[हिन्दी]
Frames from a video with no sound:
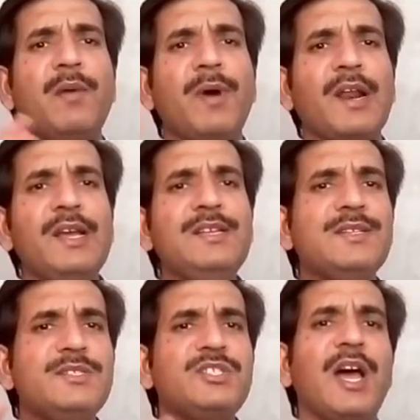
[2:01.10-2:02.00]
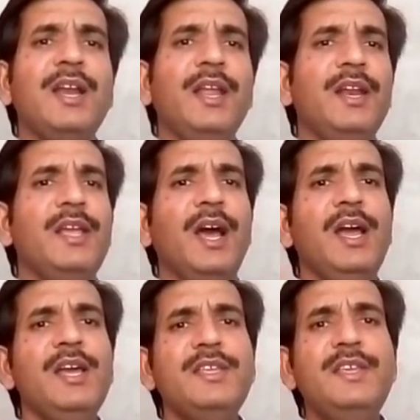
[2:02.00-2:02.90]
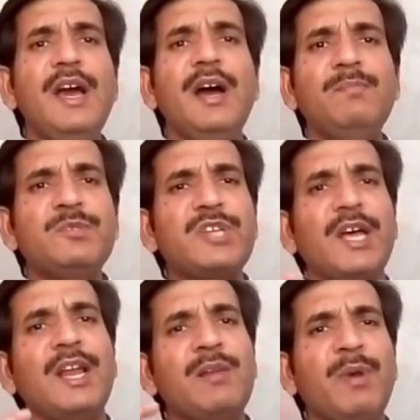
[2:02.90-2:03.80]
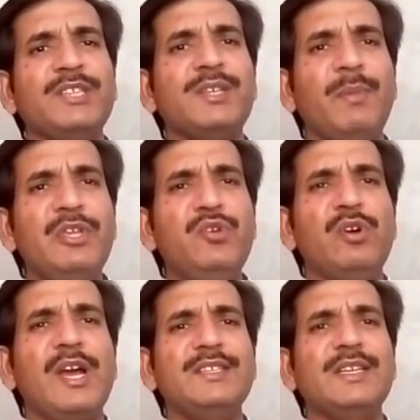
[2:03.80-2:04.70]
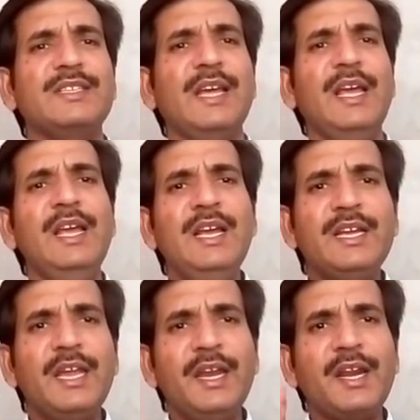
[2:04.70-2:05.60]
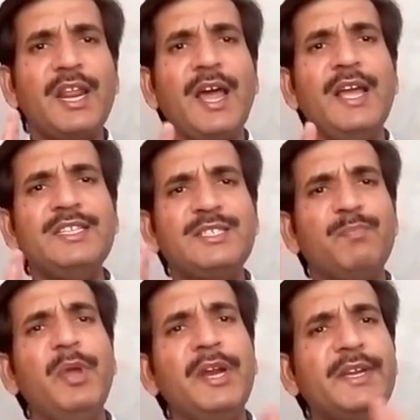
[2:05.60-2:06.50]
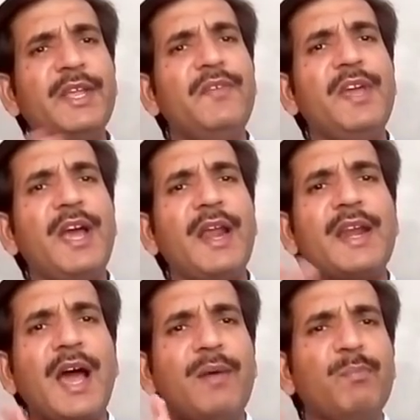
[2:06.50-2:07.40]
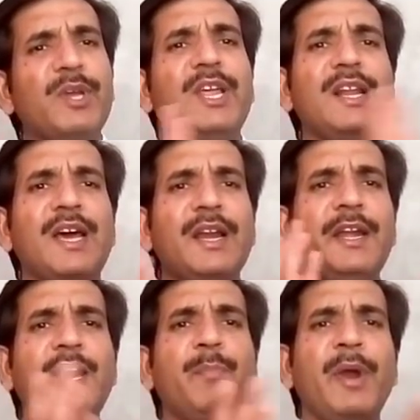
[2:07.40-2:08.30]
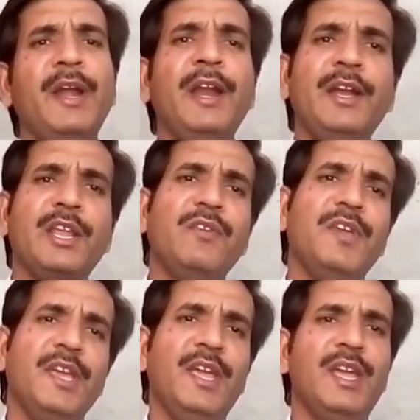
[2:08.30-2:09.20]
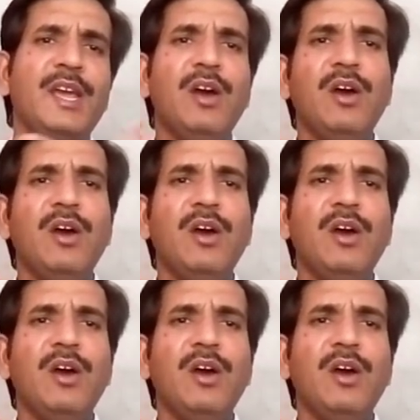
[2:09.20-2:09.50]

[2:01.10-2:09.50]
ने हमारा स्थान ले लिया या हम साधारण भाषा में यू कह सकते हैं कि रिलायंस बिग टीवी का नाम बदलकर इंडिपेंडेंट टीवी ही